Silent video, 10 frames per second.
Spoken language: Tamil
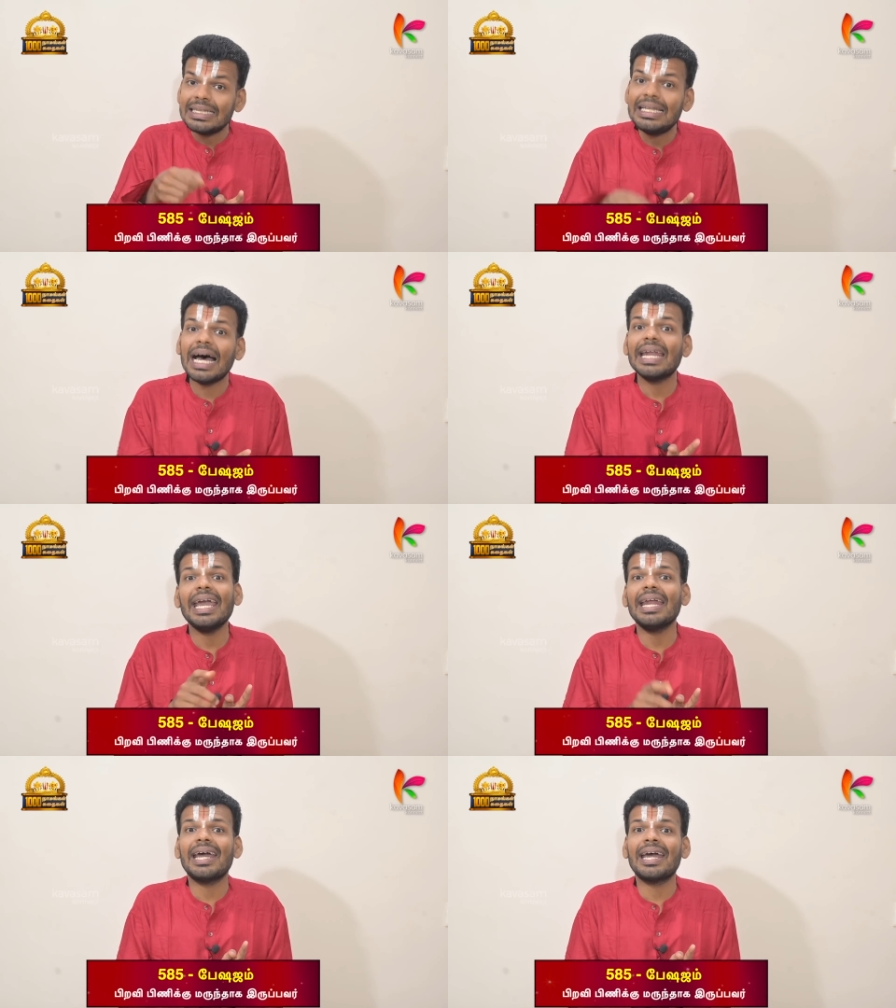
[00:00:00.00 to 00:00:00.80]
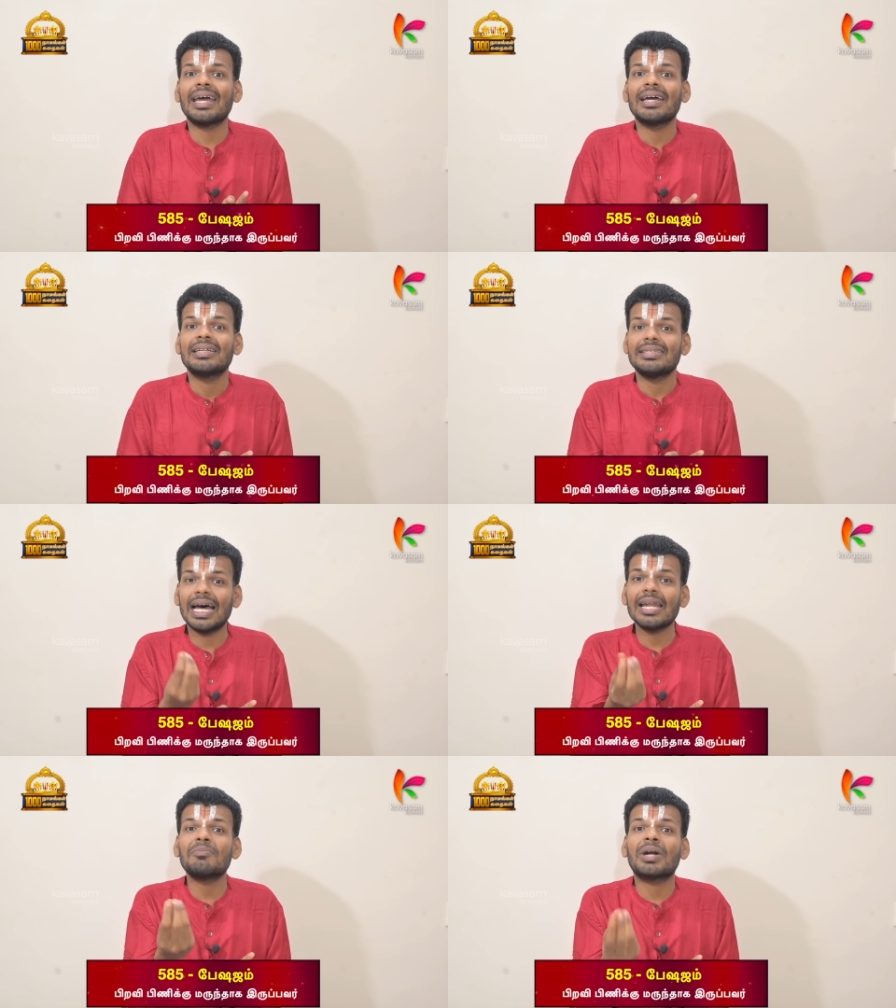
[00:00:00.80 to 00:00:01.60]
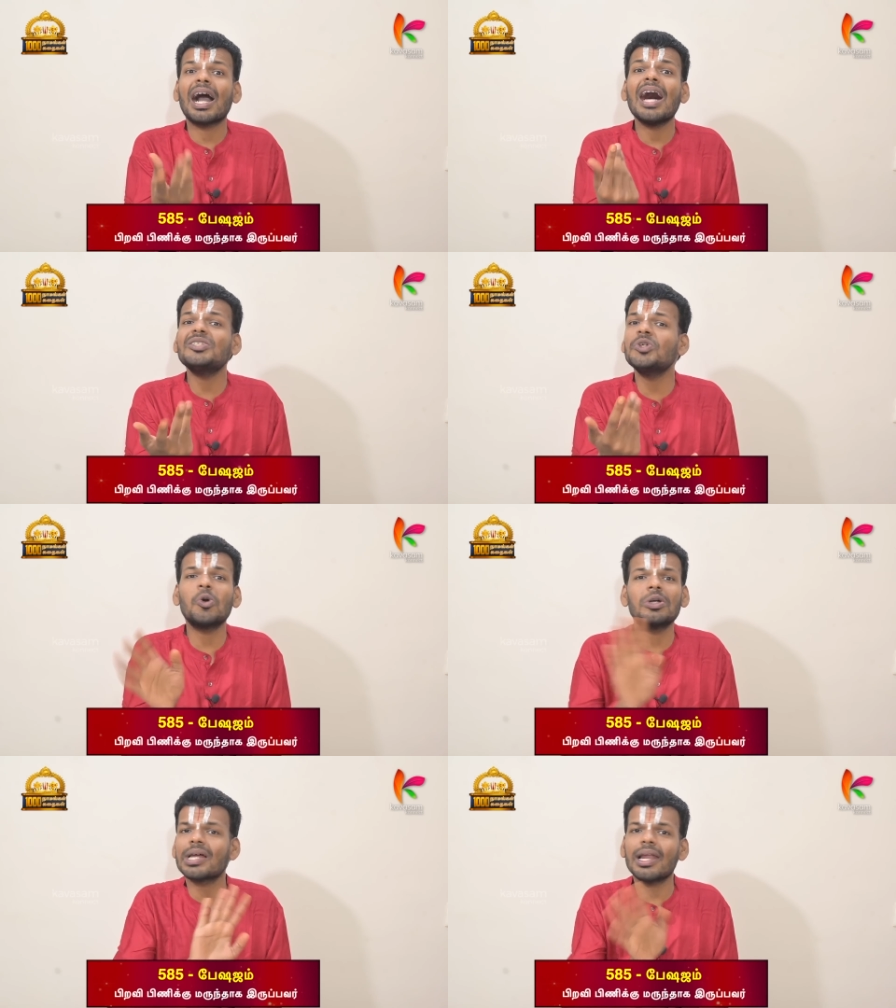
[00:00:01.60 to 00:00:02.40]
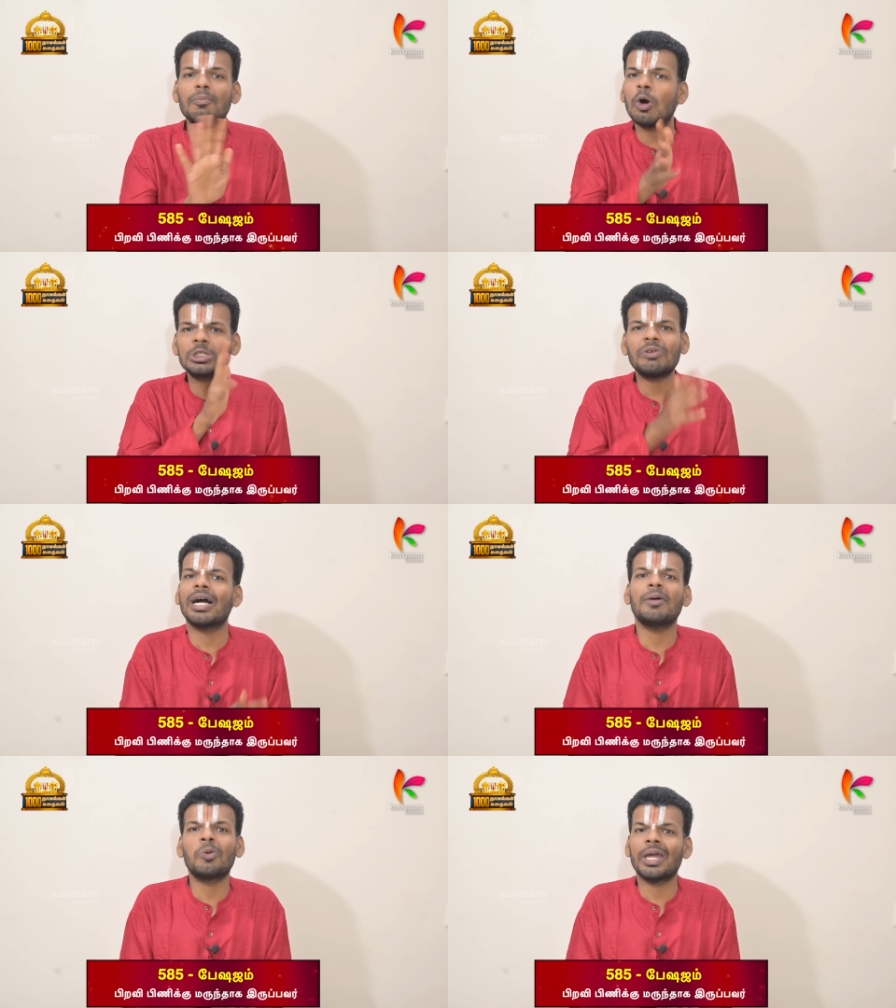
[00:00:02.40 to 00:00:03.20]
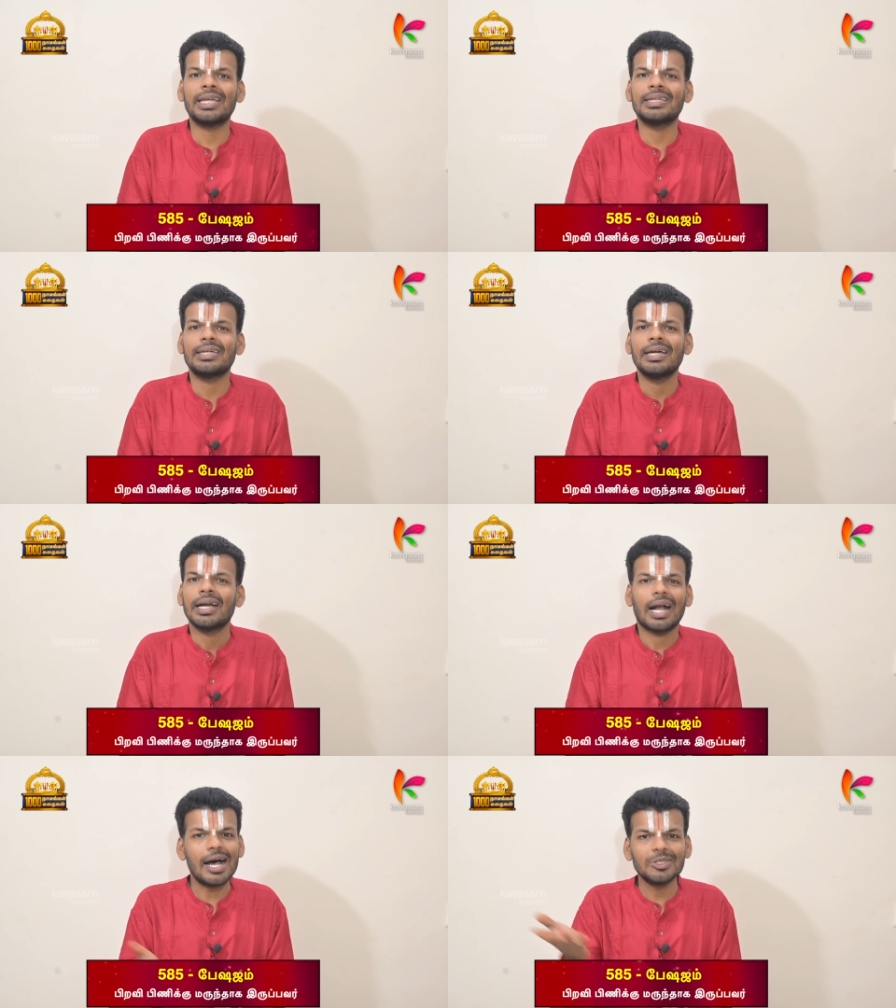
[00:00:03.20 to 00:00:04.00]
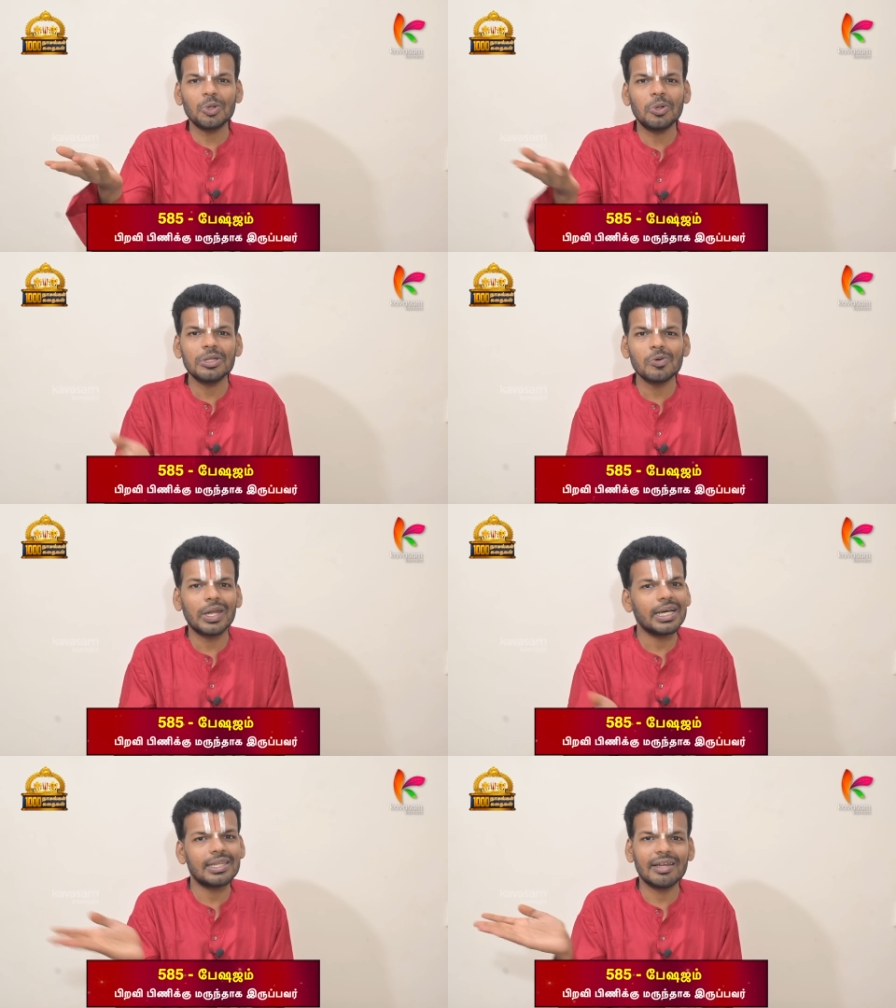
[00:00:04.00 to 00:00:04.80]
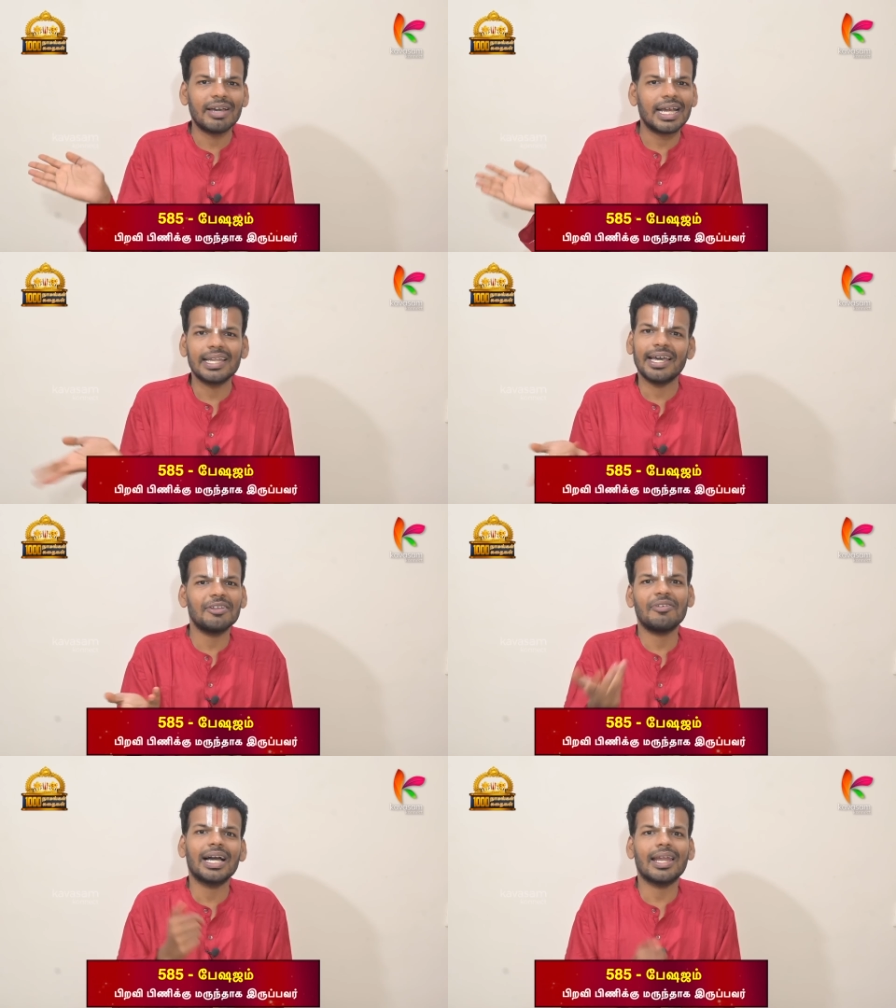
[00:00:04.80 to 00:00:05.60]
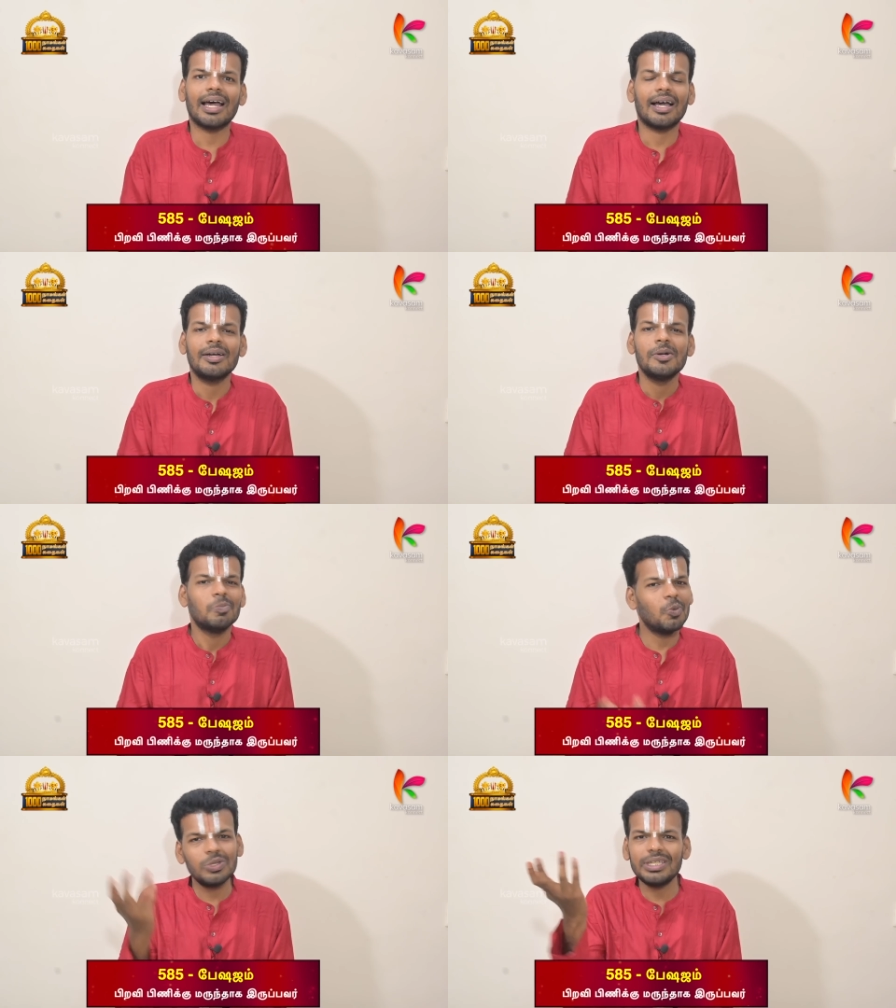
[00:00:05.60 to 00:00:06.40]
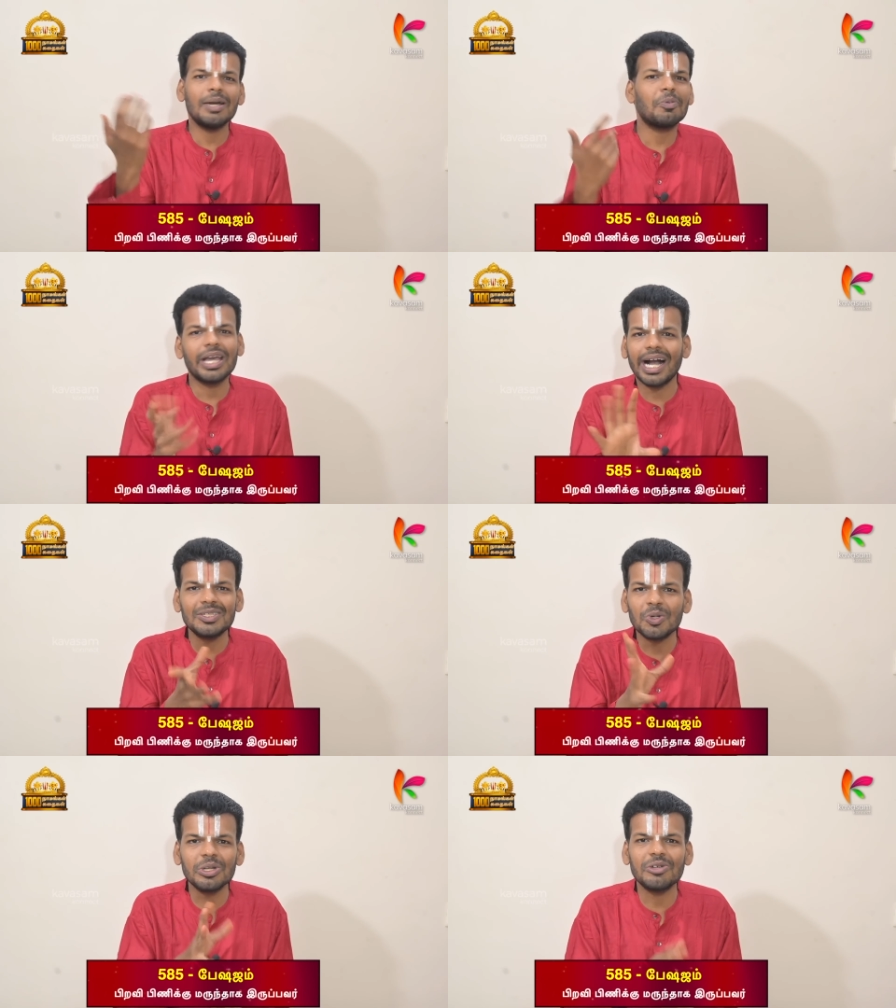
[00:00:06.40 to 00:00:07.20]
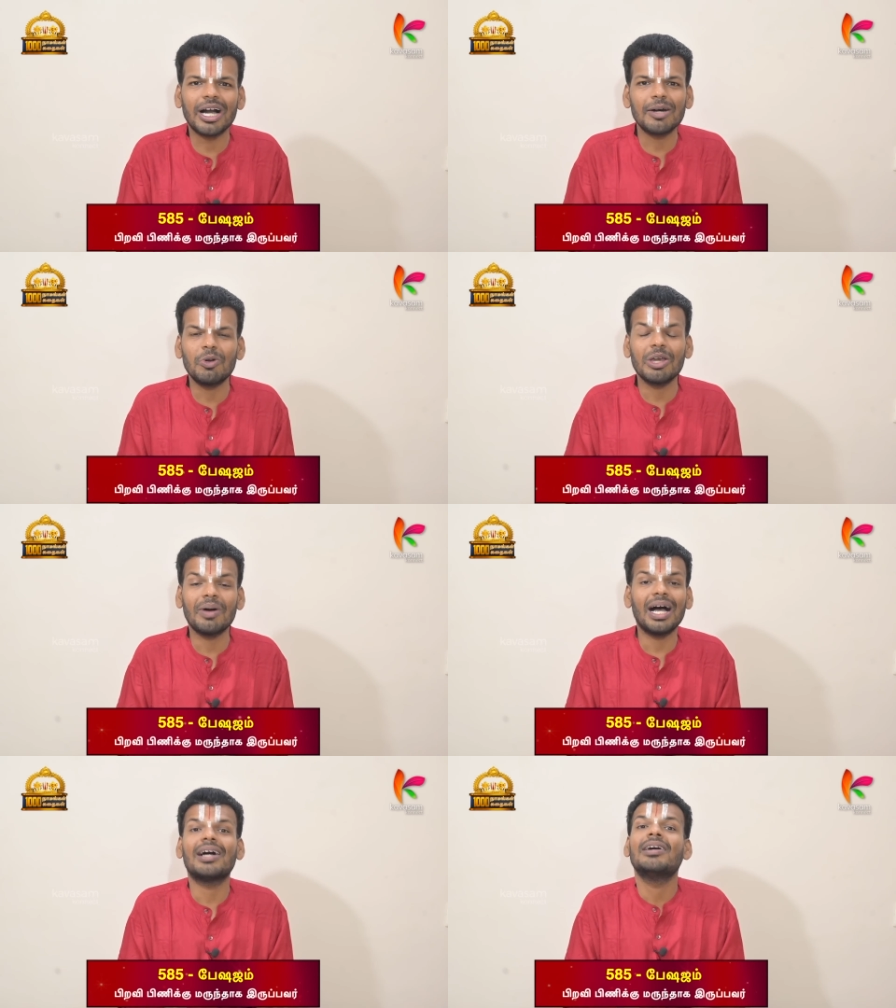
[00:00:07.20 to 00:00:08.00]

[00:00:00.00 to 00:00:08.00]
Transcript: தனேன தனம் காசு கொடுத்தெல்லாம் மோட்சம் வாங்க முடியாது காசு கொடுத்து உலகத்துல வேற எதையாவது வாங்கலாம் முக்தியை போய் காசு கொடுத்து வாங்க முடியுமா